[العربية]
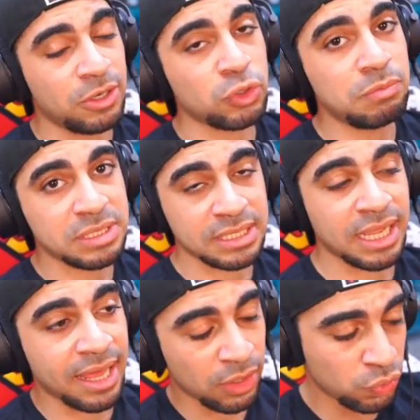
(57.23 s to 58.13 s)
نروح
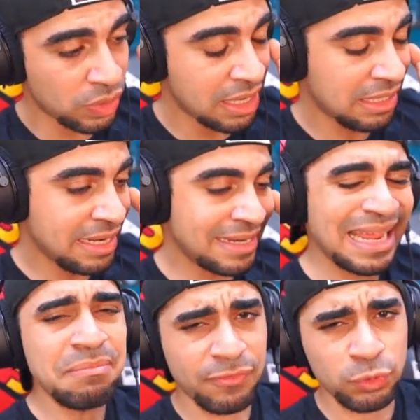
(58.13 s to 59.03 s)
بالسياره الاولى اللي عندنا
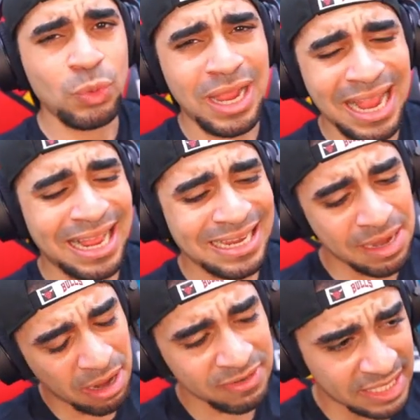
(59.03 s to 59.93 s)
المفتوحه حاليا
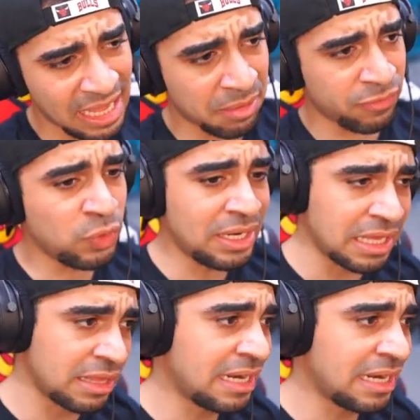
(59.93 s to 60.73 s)
ما في سيارات مفتوحه كثيره